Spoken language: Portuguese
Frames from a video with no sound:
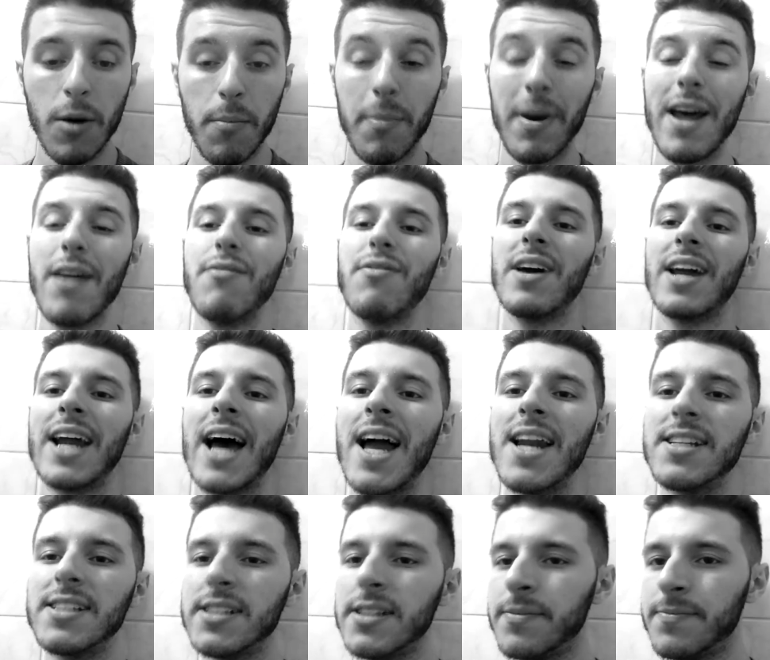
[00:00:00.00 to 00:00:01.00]
breve
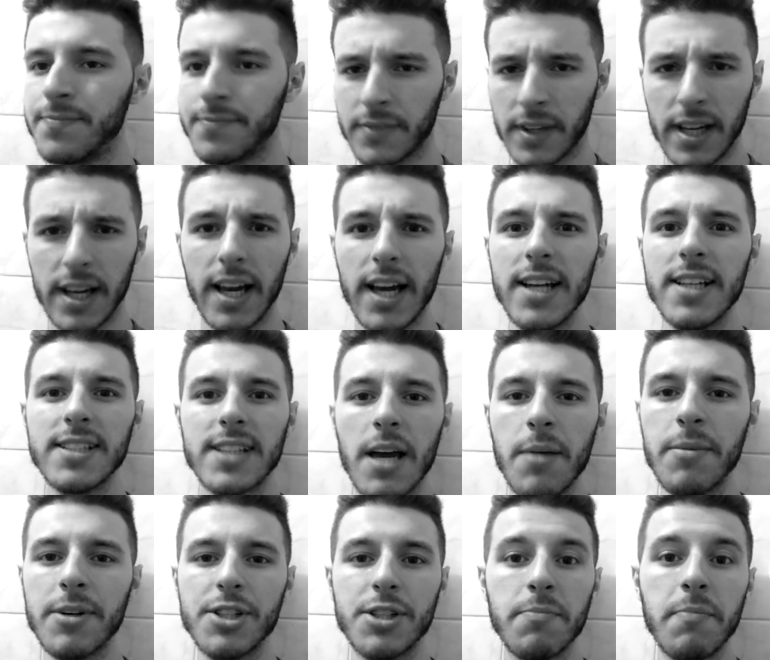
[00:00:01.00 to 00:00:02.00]
análise, aquele
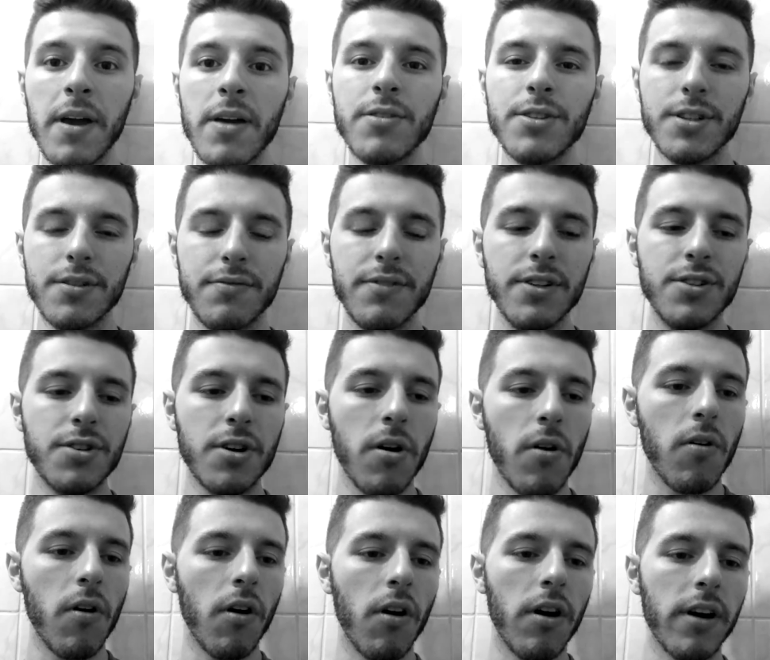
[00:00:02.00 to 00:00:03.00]
esquema de meio de vídeo que
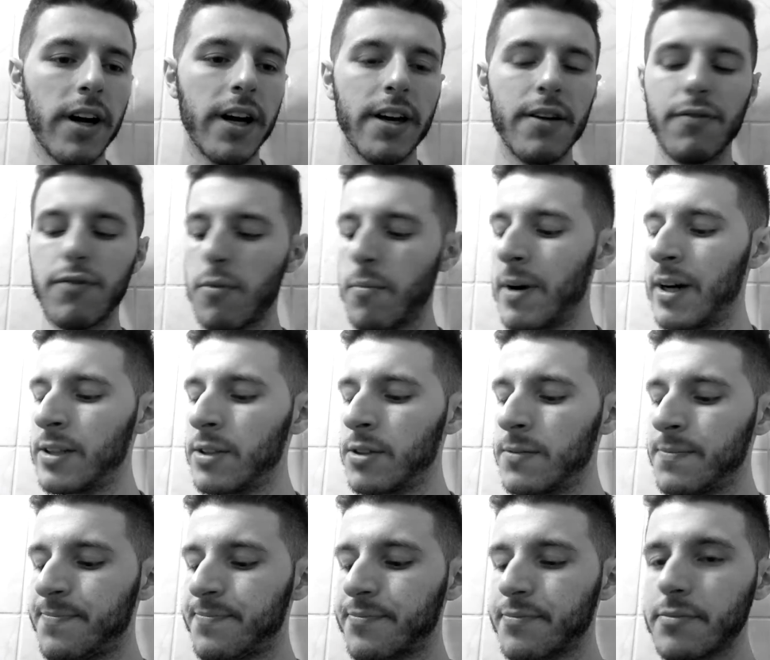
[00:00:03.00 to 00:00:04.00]
eu coloco aqui fumando